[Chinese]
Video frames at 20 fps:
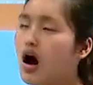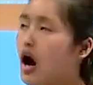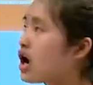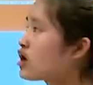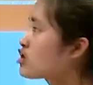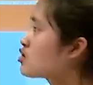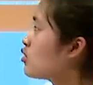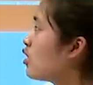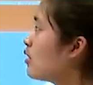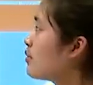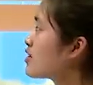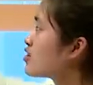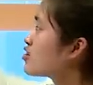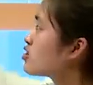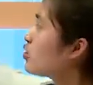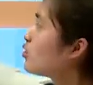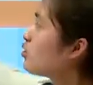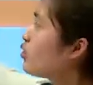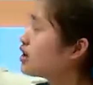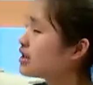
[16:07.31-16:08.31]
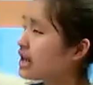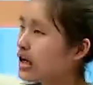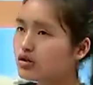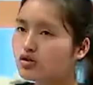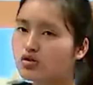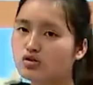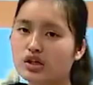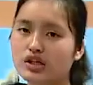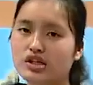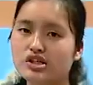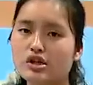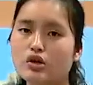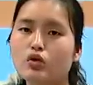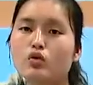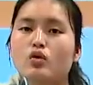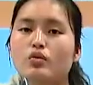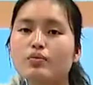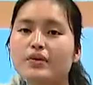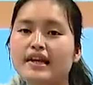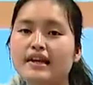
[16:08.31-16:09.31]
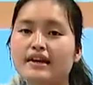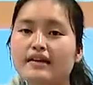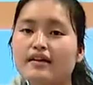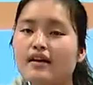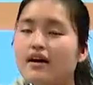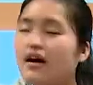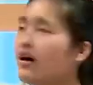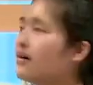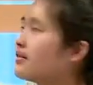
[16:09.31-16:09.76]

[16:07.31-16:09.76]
而是我们生活当中的一些物品。